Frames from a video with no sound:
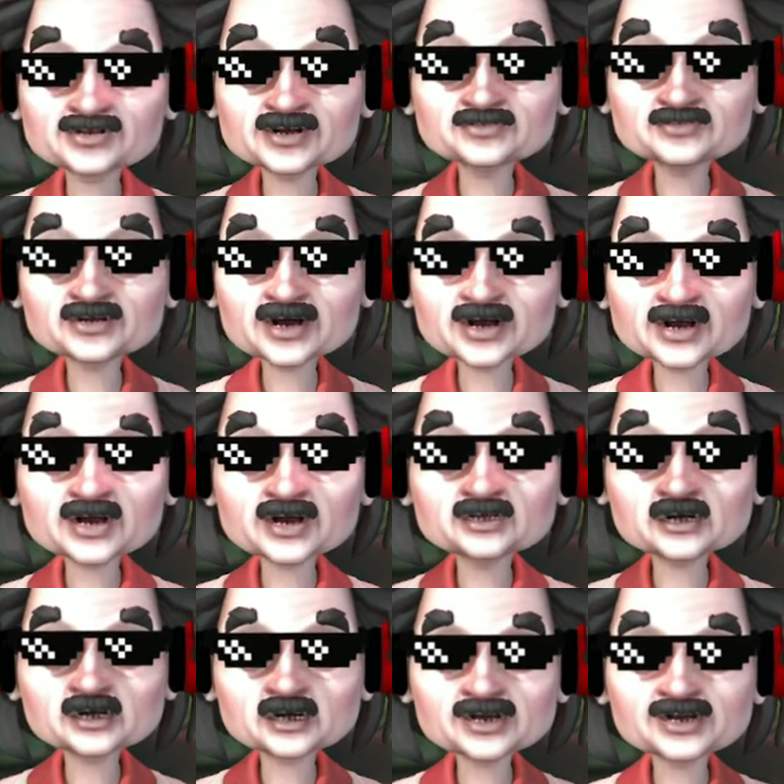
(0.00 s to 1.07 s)
แต่
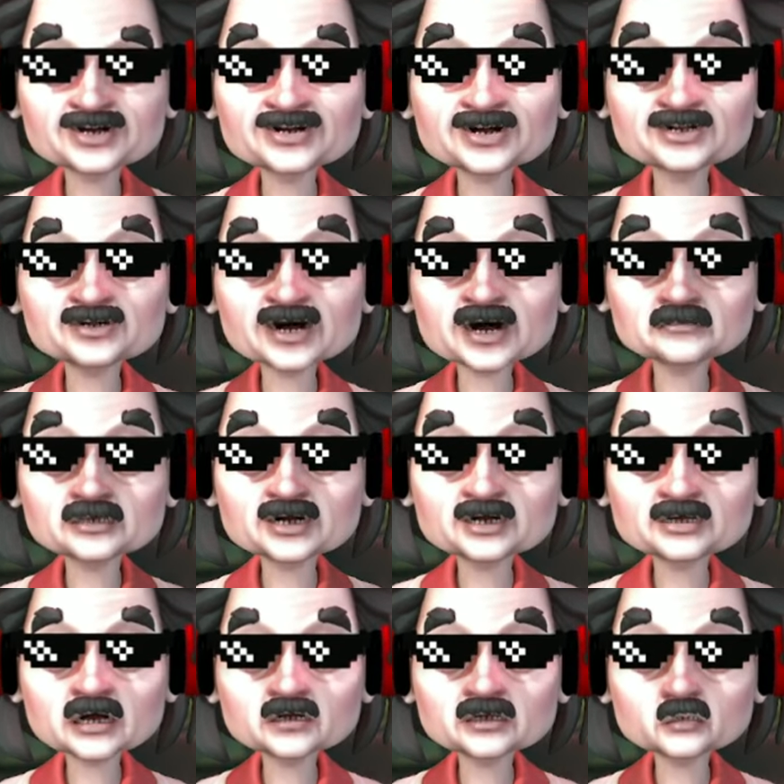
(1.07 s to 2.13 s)
สูตรที่ข้าชอบเล่น
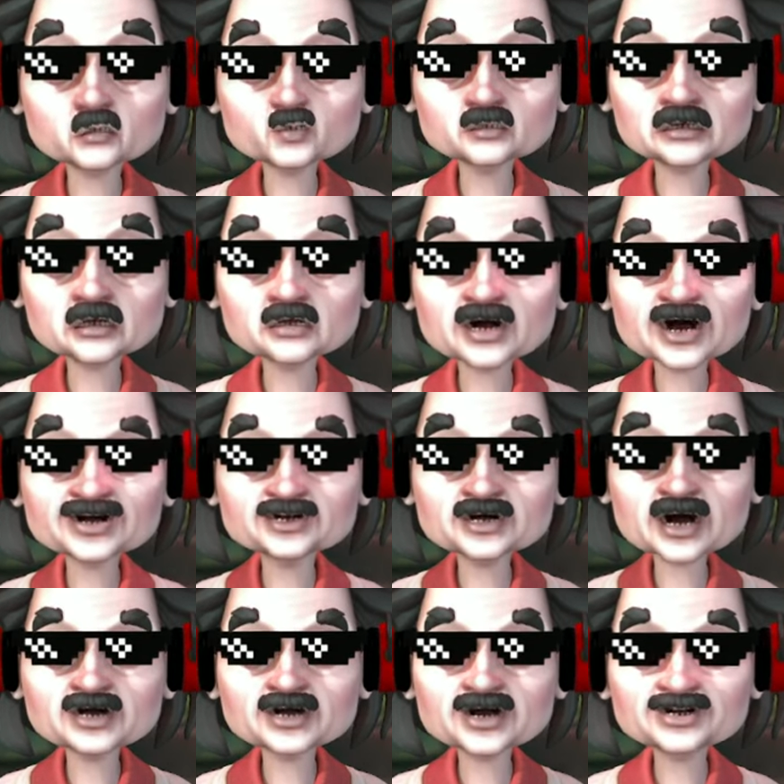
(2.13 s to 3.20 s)
ก็คือ ขั้นตอ
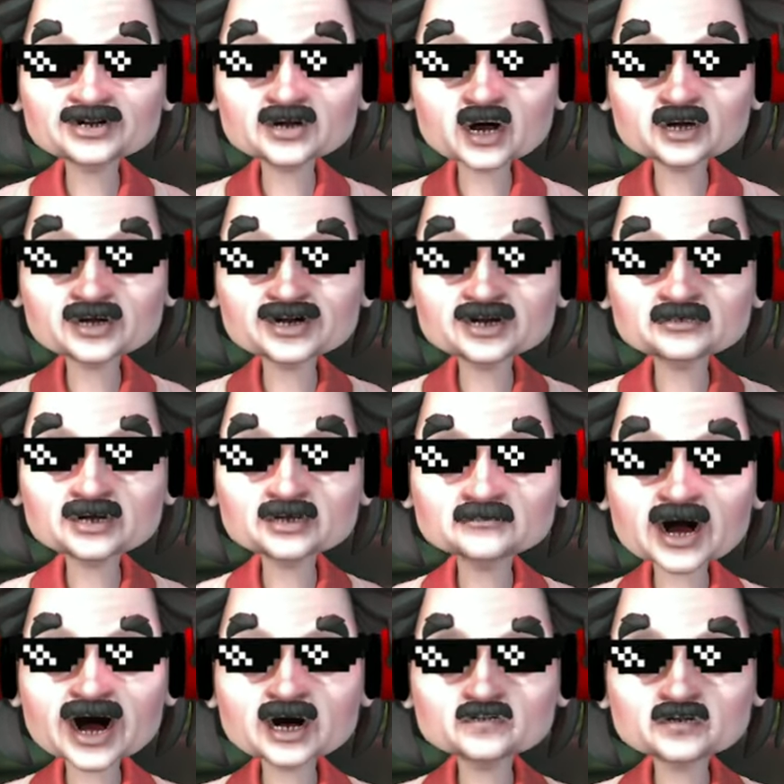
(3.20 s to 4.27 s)
นแรกต้องเล่นเบ็ด
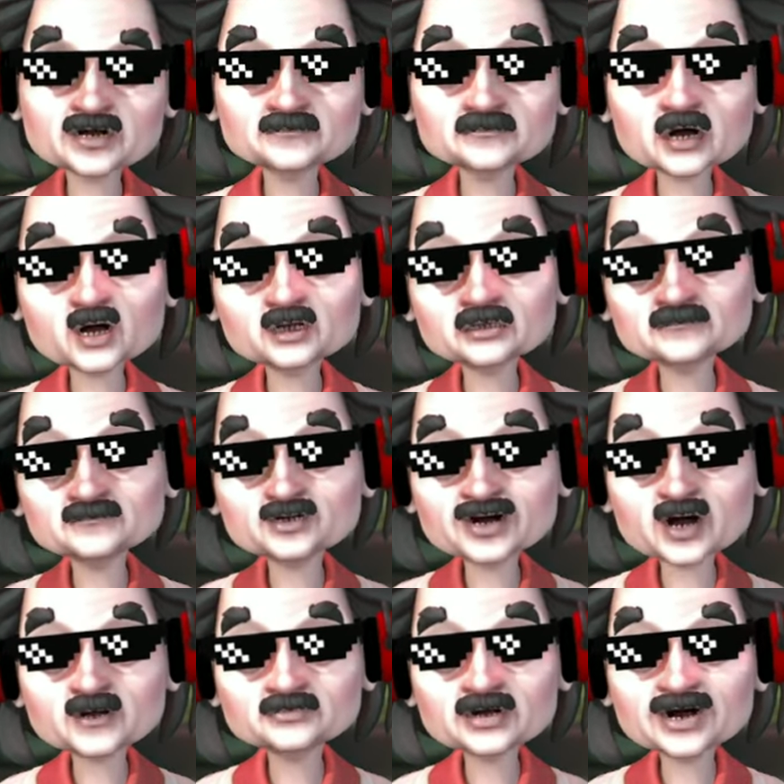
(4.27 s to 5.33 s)
บาทเปิดโบ10 รอ
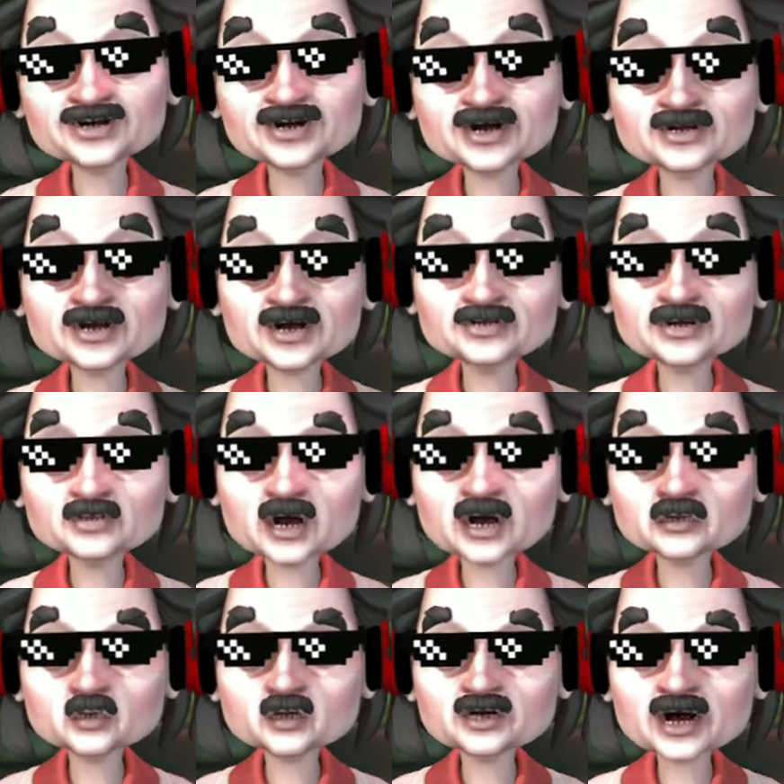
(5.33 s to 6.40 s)
บนะ เขาเรียกว่าห
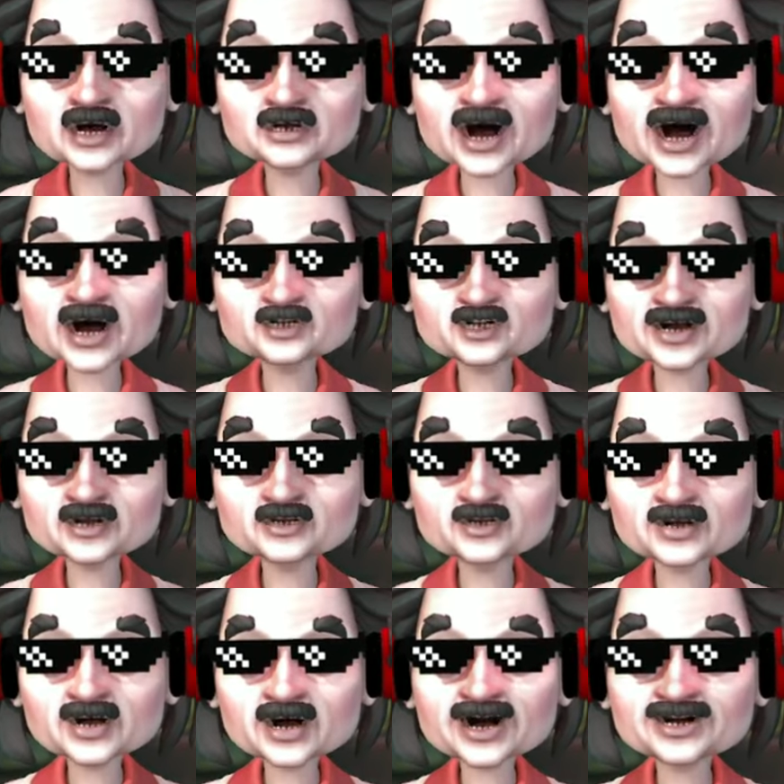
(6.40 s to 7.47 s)
มุนเอาเรื่องเอาใช้ไป
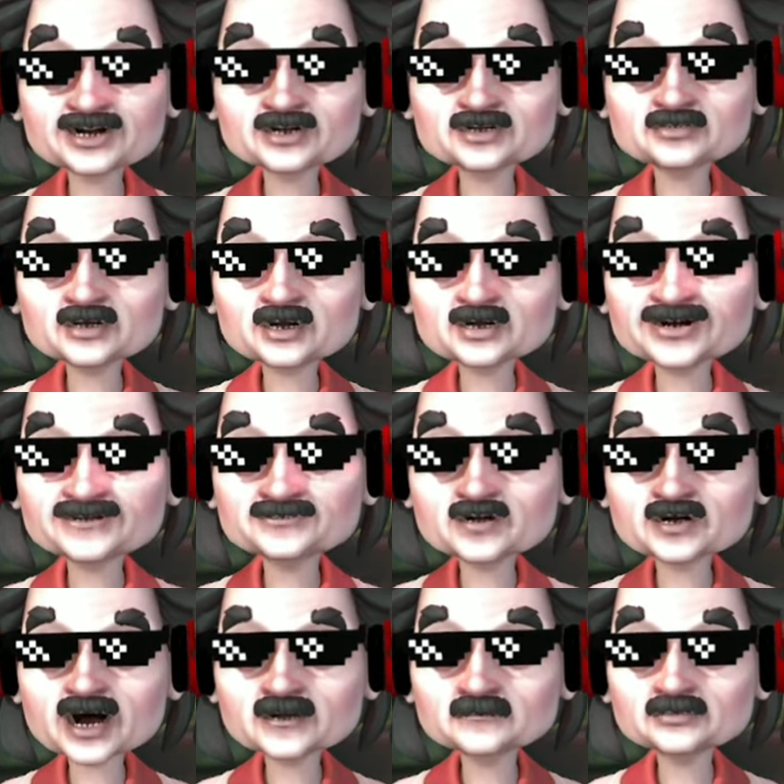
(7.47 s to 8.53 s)
ก่อนนะ จากนั้นก็
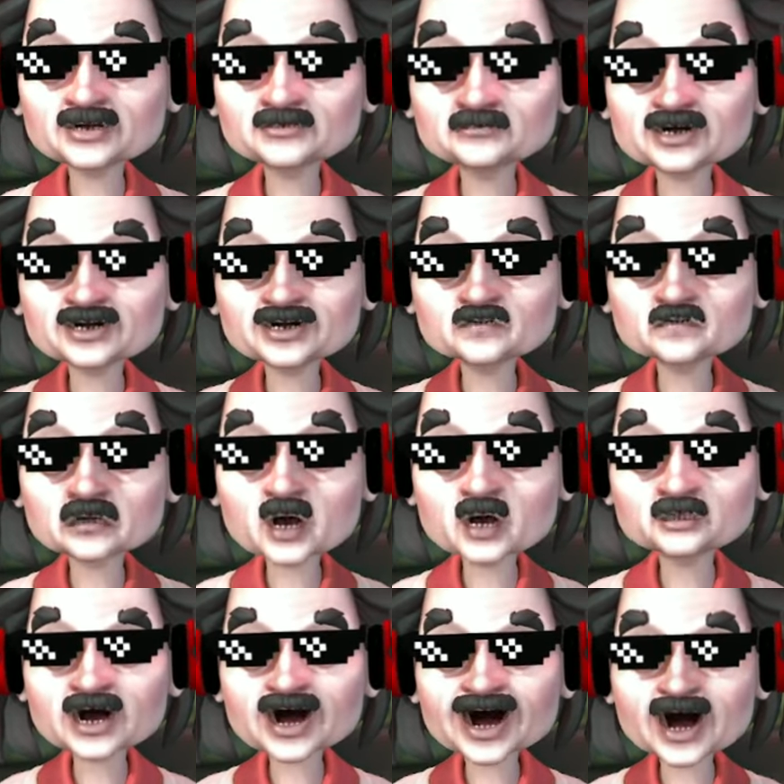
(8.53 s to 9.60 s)
ค่อยเปลี่ยนเบ็ดแล้วก็
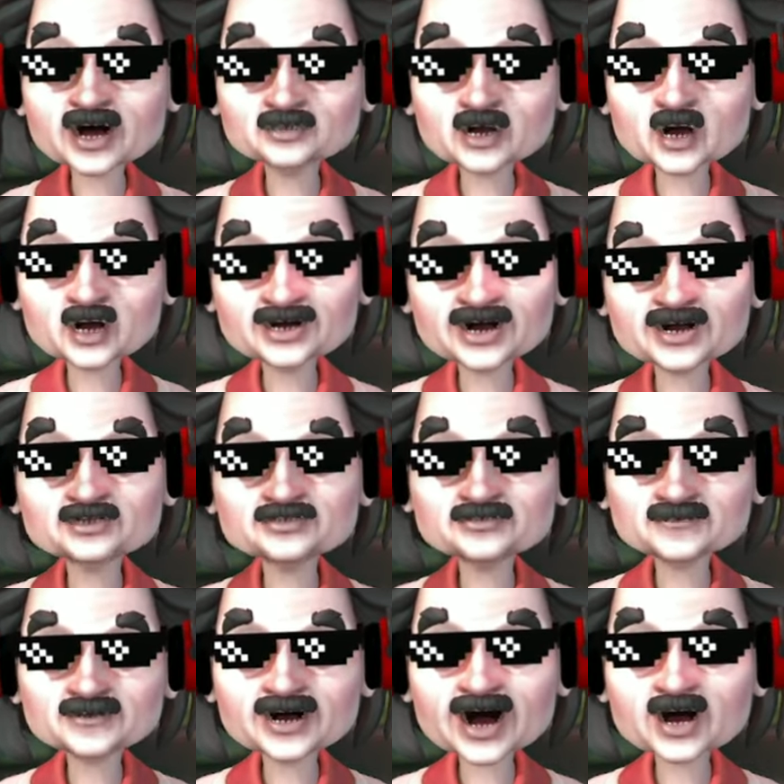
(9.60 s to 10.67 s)
ใส่ออโต้
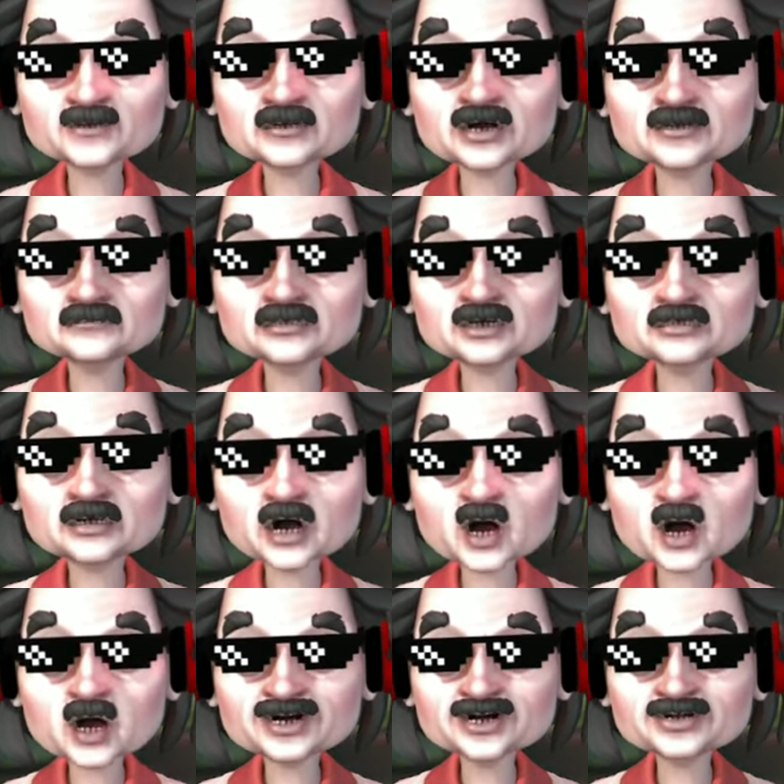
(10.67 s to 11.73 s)
50 รอบแบบปิดโบ
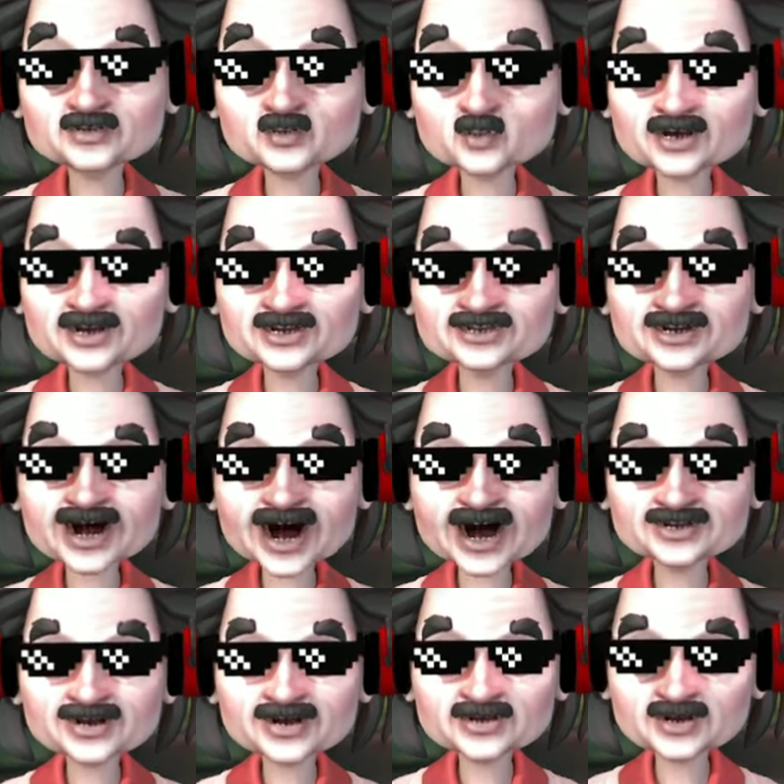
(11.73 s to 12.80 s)
นะ อุ้ยเอใจ
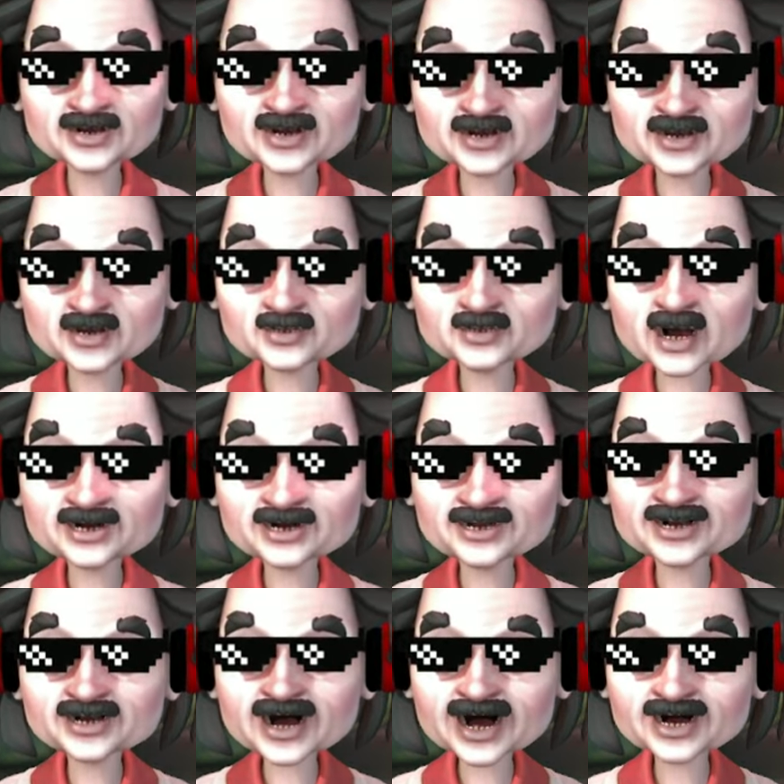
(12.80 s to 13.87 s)
อุ้ยบ้างนี้
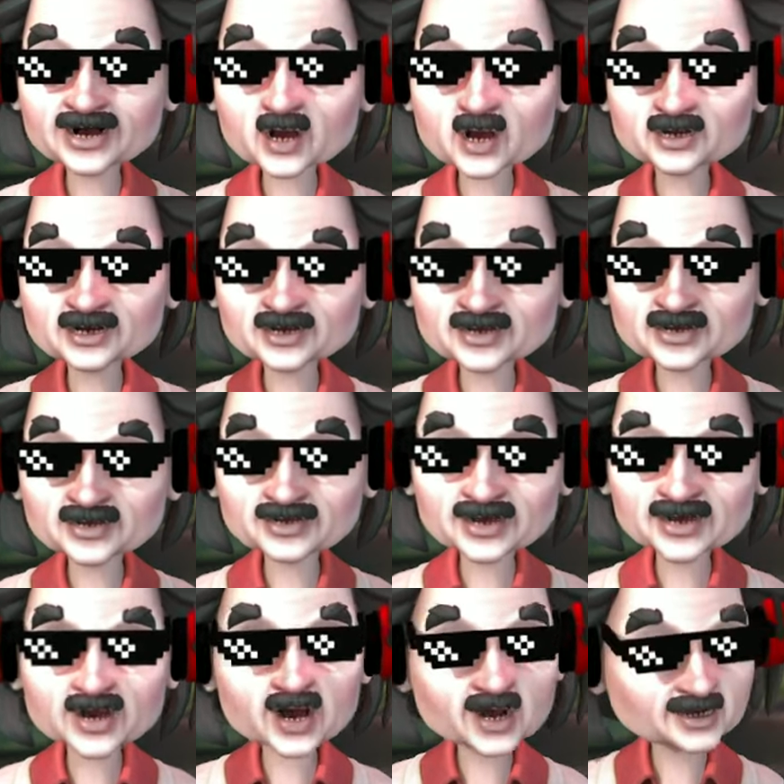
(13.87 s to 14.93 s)
ไหลนอก
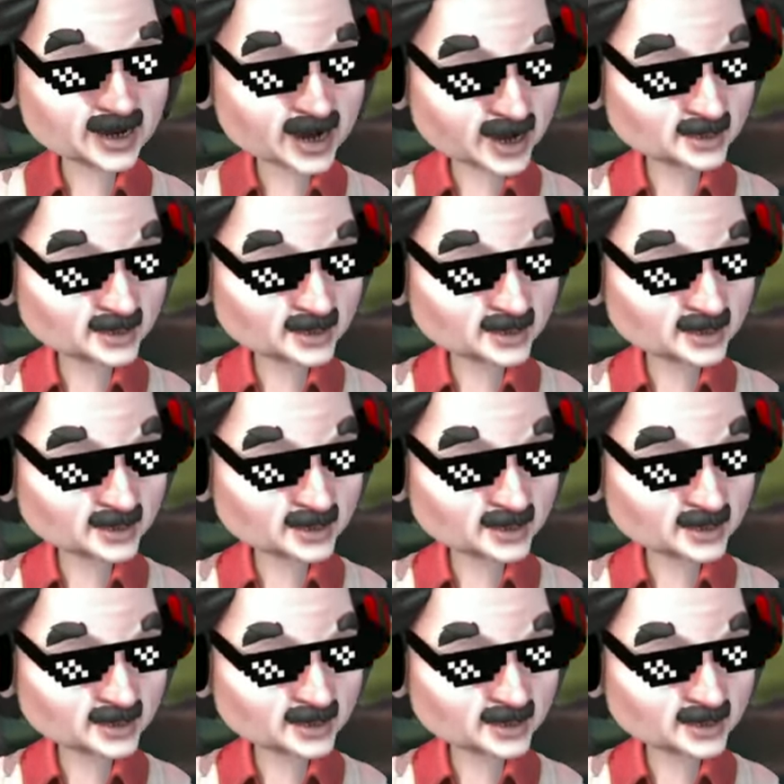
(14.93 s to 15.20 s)
อู้จัน